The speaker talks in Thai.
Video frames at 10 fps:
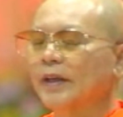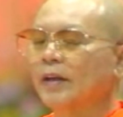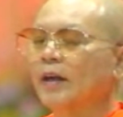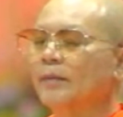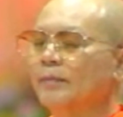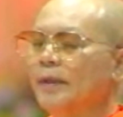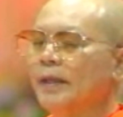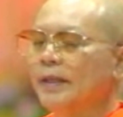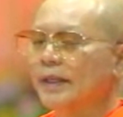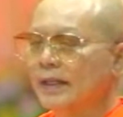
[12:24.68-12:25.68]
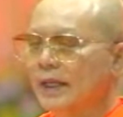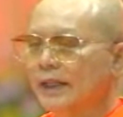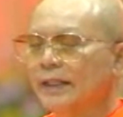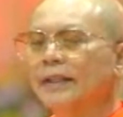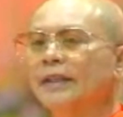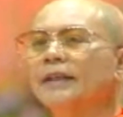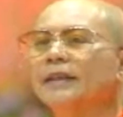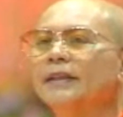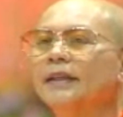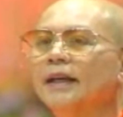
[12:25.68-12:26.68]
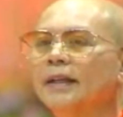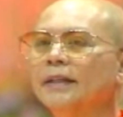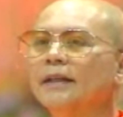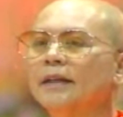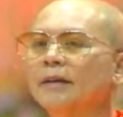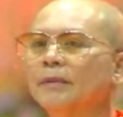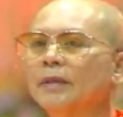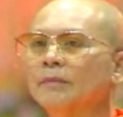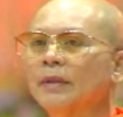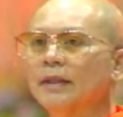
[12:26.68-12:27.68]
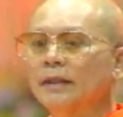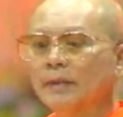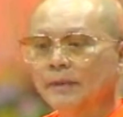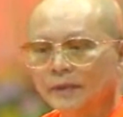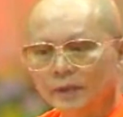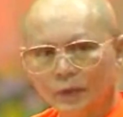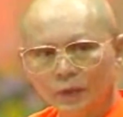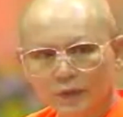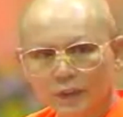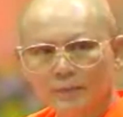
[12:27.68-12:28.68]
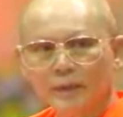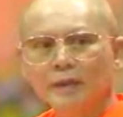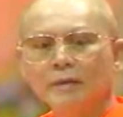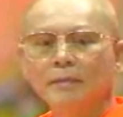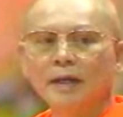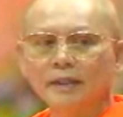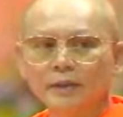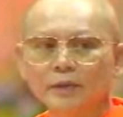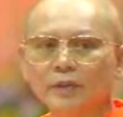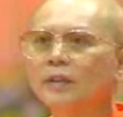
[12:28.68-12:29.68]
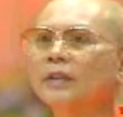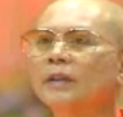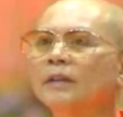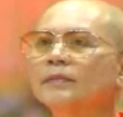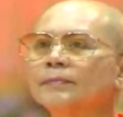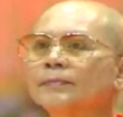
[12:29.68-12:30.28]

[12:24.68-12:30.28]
แต่ก็มีขนาดนี้นึกแล้วก็ปลื้ม และพระสงฆ์องค์ที่ปลื้มมากที่สุดนี่